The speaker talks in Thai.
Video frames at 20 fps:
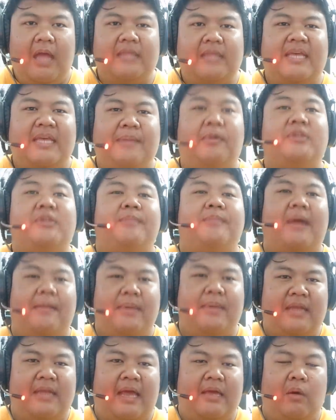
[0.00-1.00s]
อเจพ็อกซิมา
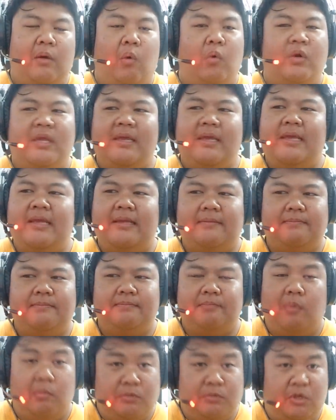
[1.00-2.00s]
เป็นนายโอนี่
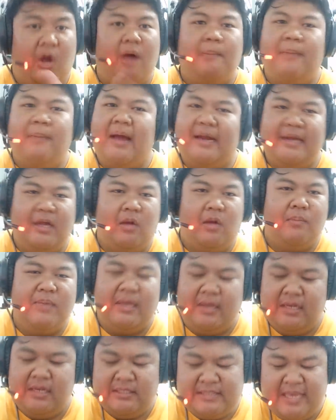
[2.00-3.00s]
ผมชอบมากในคอ
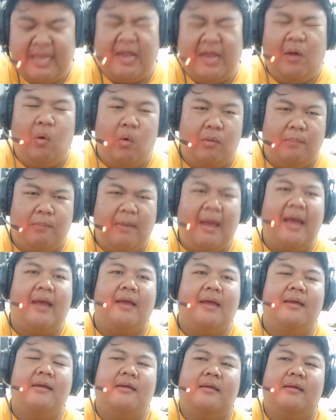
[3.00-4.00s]
มิกคือเจก็โหดมาก